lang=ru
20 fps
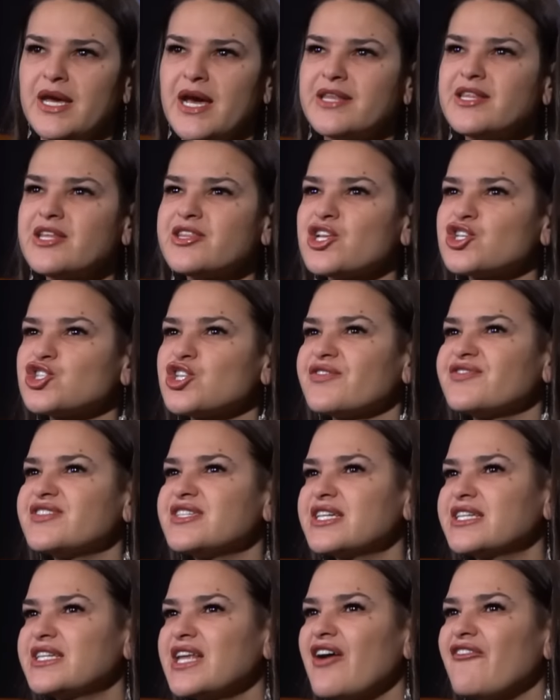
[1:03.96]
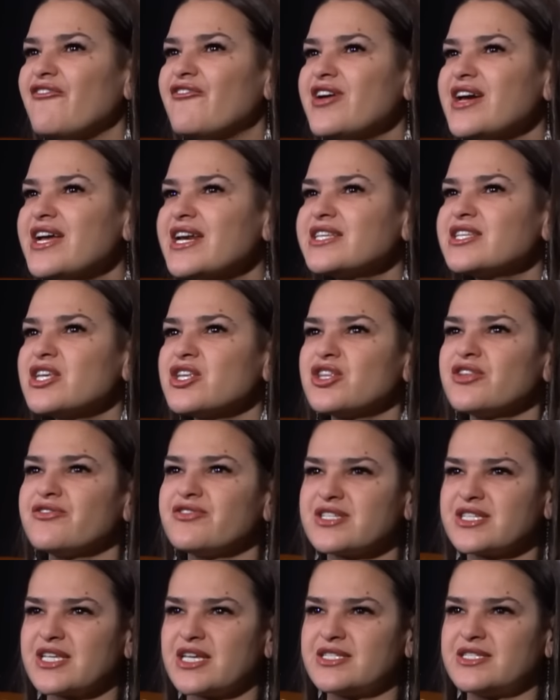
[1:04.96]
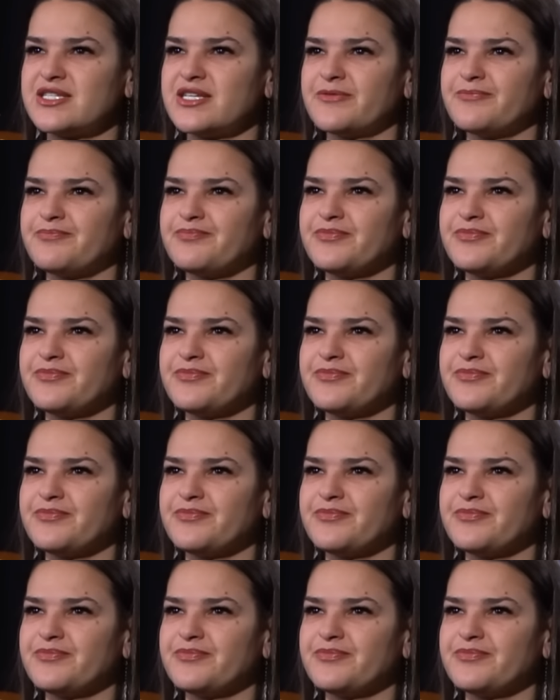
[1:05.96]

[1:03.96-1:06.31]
И она должна всегда выглядеть на высоте,